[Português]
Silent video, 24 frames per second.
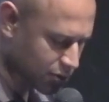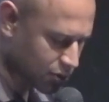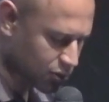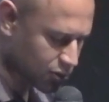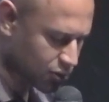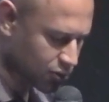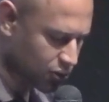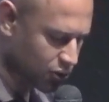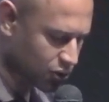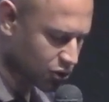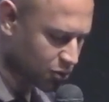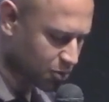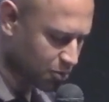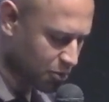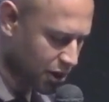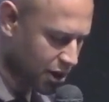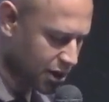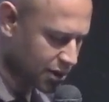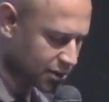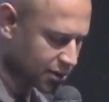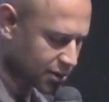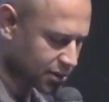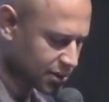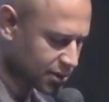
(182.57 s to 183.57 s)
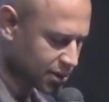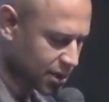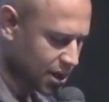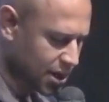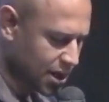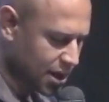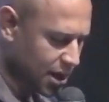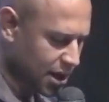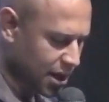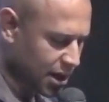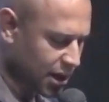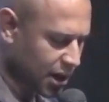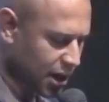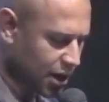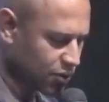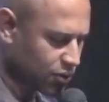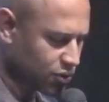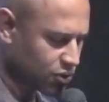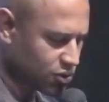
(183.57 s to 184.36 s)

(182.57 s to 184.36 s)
e os dois peixes, erguendo